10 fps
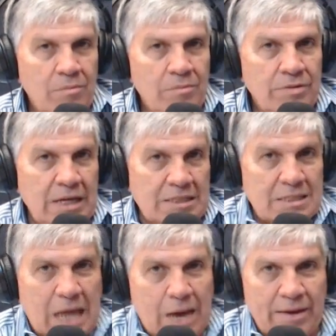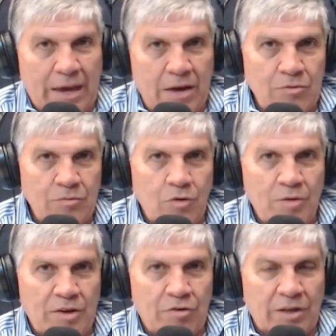Ya se sabe que un
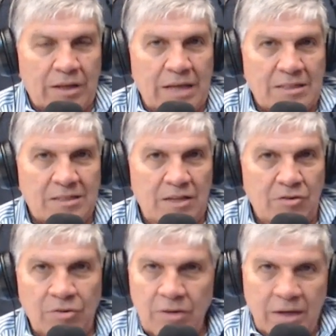gobierno que deja asesinos,